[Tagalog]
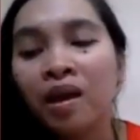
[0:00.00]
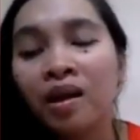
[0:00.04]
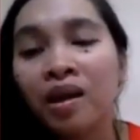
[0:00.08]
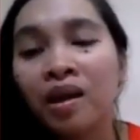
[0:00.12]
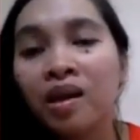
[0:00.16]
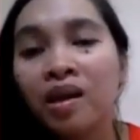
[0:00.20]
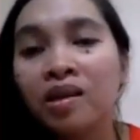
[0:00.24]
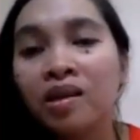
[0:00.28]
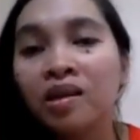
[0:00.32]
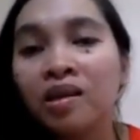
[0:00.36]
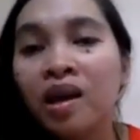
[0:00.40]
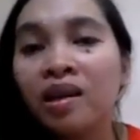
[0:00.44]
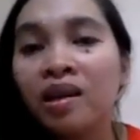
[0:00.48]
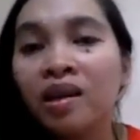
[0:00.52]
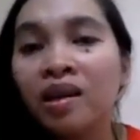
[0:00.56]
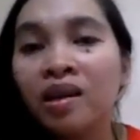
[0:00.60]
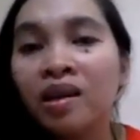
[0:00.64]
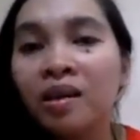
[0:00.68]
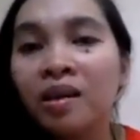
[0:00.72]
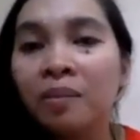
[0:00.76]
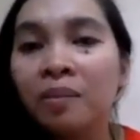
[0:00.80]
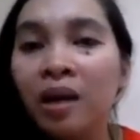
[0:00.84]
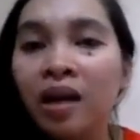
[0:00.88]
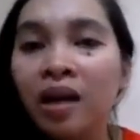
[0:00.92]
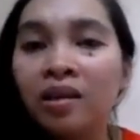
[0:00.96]
Kaya sana
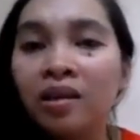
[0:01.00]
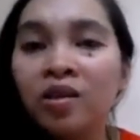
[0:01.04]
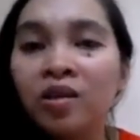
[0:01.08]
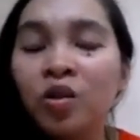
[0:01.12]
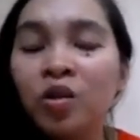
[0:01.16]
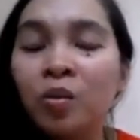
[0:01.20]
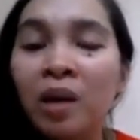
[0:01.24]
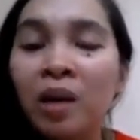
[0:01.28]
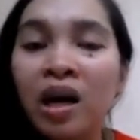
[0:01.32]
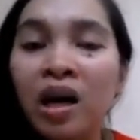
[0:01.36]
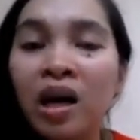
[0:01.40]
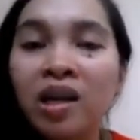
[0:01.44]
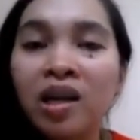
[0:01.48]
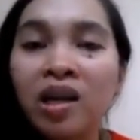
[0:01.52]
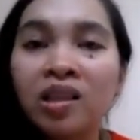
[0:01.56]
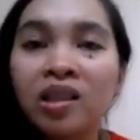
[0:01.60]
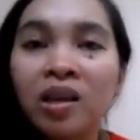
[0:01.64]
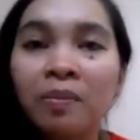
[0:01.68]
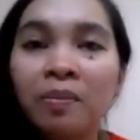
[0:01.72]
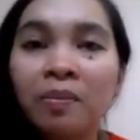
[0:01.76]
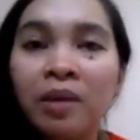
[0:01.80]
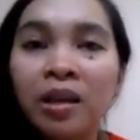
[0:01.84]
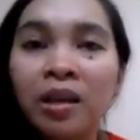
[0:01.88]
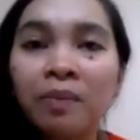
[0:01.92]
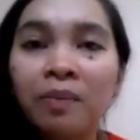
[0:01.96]
naman yung mga
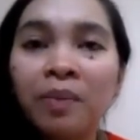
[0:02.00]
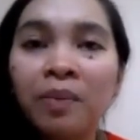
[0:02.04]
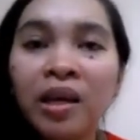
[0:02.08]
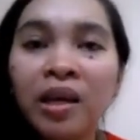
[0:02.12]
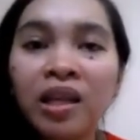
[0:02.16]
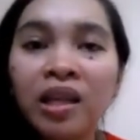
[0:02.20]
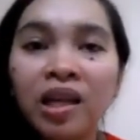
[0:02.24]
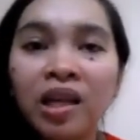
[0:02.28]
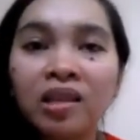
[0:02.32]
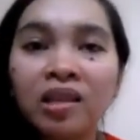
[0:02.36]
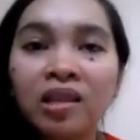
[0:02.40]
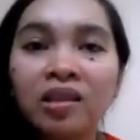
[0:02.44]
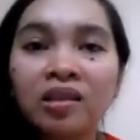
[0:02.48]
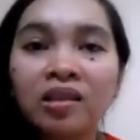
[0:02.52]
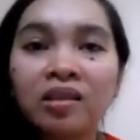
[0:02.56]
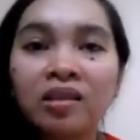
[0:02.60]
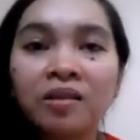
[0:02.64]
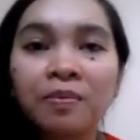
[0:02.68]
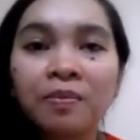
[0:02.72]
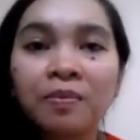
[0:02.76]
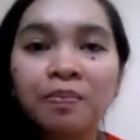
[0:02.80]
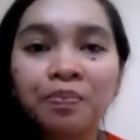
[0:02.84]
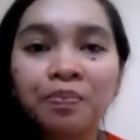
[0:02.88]
nasa Pilipinas,